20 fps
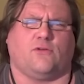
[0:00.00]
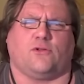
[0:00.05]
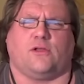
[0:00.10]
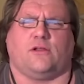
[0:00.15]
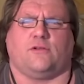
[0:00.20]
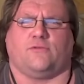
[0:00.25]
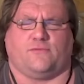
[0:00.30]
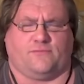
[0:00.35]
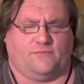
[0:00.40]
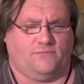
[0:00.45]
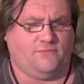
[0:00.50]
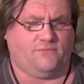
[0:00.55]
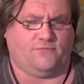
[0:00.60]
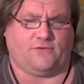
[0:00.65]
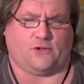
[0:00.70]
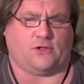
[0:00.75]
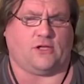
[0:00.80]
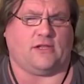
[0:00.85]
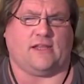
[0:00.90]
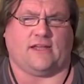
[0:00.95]
Verstehe die,
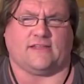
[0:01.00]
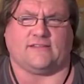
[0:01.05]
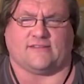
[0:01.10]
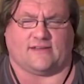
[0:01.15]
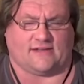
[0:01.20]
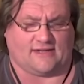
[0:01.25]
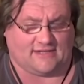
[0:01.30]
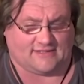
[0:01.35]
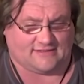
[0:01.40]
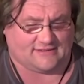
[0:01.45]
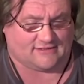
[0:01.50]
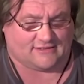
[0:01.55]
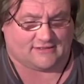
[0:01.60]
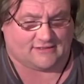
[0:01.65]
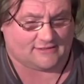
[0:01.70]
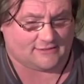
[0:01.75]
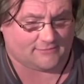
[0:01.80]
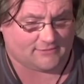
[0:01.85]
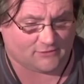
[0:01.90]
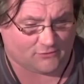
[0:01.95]
versteh die Ansage jetzt hier
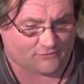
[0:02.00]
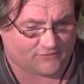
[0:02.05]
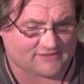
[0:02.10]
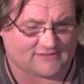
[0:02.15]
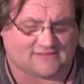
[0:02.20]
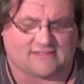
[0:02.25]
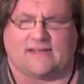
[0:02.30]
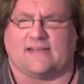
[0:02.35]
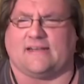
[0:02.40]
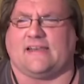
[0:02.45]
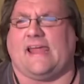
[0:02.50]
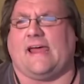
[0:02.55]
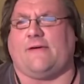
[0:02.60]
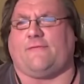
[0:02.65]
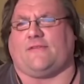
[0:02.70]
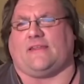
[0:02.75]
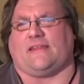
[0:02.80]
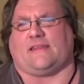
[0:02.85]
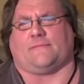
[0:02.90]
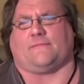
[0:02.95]
nicht. Aber gut, was ist daran
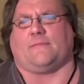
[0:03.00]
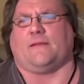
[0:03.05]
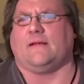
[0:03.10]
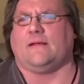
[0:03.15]
nervig?